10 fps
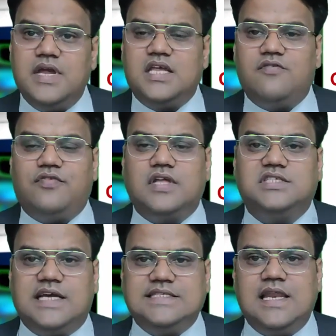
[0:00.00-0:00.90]
इनके
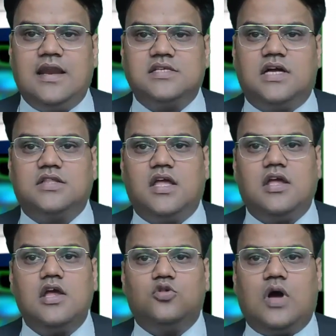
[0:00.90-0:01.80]
फ्रेंचाइजी लेना चाहते
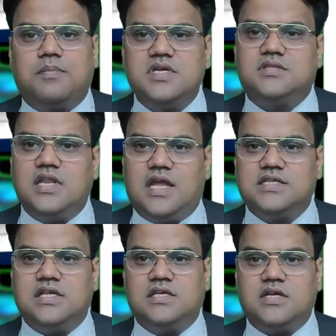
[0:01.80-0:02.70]
हैं तो आप किस
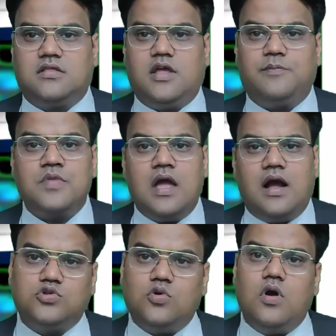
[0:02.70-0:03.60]
तरीके से ले सकते हैं
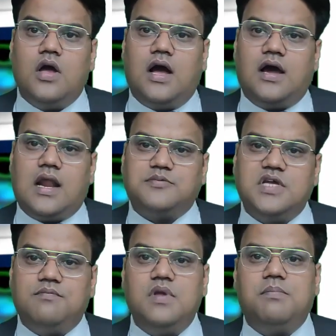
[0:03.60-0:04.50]
दोस्तों अगर आप
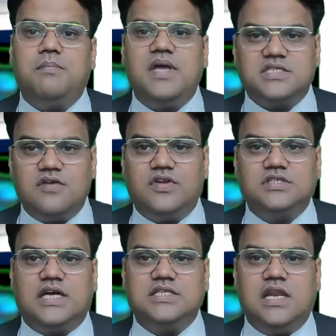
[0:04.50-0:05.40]
सिर्फ बीपीपीएस की
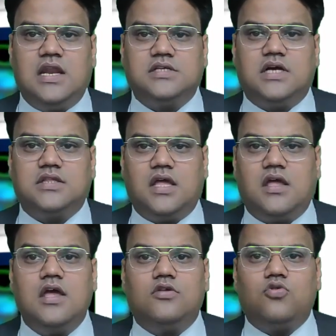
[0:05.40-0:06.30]
फ्रेंचाइजी लेना चाहते
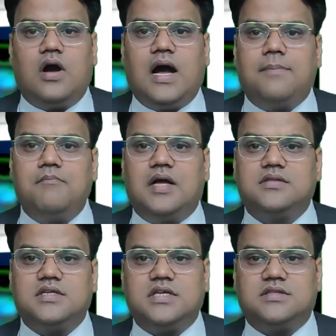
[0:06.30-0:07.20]
हैं तो आप
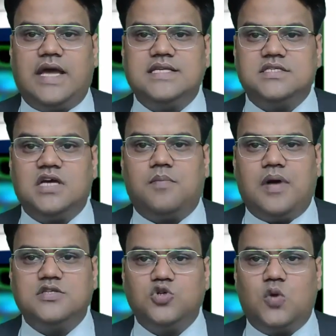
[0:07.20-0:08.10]
मात्र सत्ताईस हजार
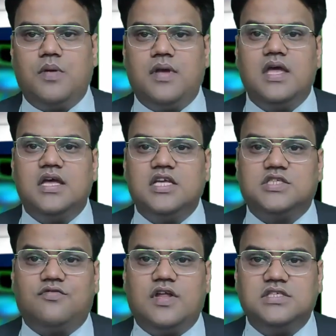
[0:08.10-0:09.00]
पांच सौ रुपए में
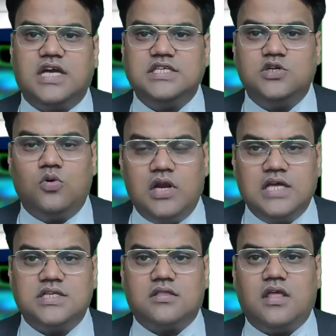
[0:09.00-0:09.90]
इस फ्रेंचाइजी को
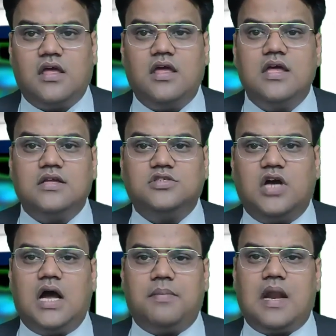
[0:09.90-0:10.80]
ले सकते हैं
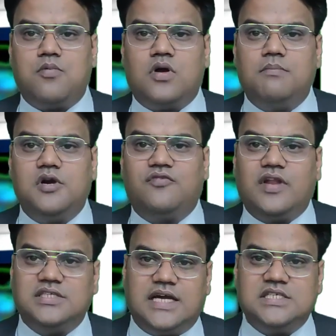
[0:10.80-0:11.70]
जहां पर आपको कंप्लीट
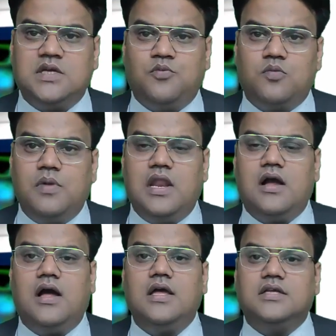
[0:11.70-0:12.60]
फ्रेंचाइजी सपोर्ट
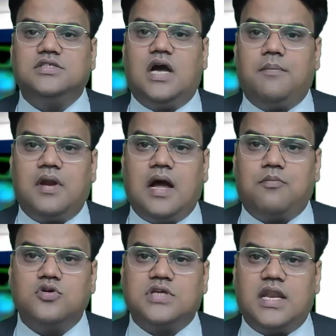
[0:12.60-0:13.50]
मिलेगा जहां पर
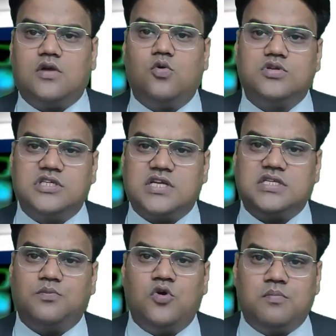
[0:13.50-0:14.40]
आपको सारे कोर्सेज का
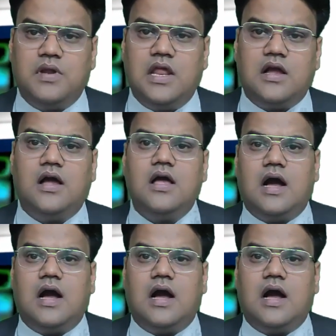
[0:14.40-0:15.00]
सपोर्ट मिलेगा